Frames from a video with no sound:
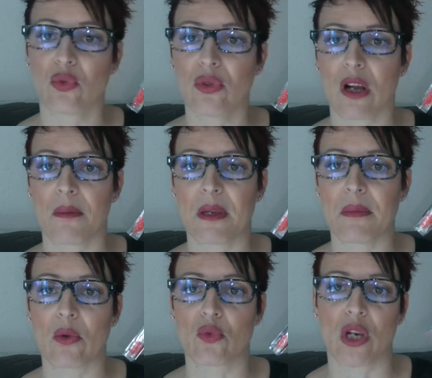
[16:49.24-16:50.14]
coût quand
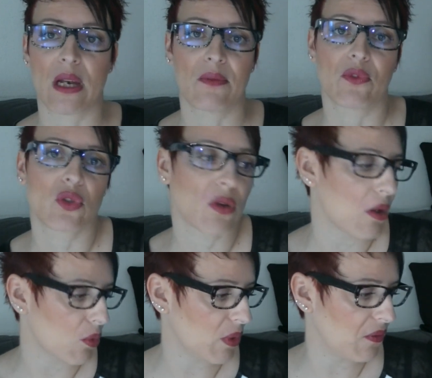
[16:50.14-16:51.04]
même, un rouge à lèvres
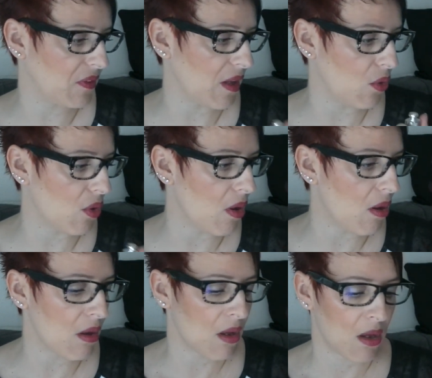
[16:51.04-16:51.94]
Dior ou Yves Saint
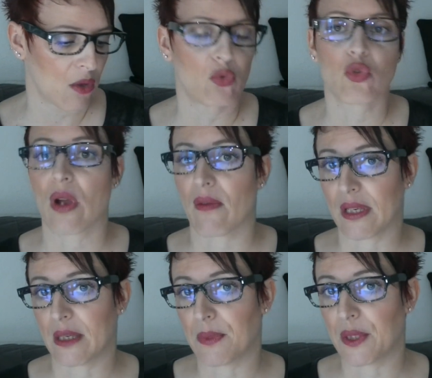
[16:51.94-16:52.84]
Laurent, toujours
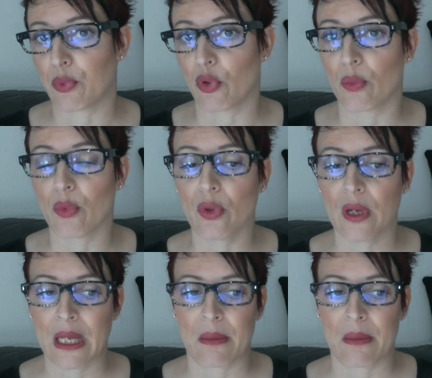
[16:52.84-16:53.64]
avoir des petites promos,